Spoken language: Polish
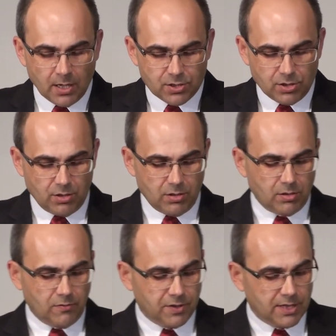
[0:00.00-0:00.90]

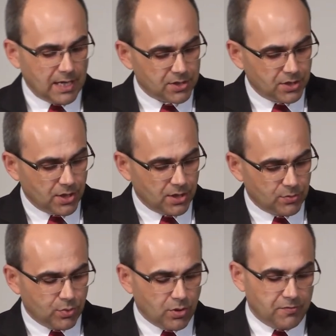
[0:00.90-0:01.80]
co wydarzy się
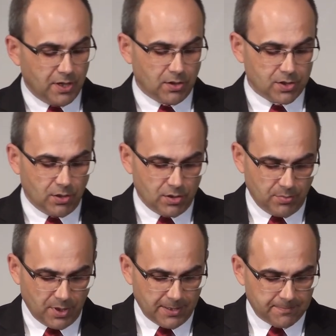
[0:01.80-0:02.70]
niedługo w
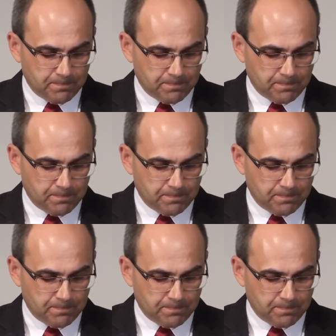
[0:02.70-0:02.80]
Jerozolimie.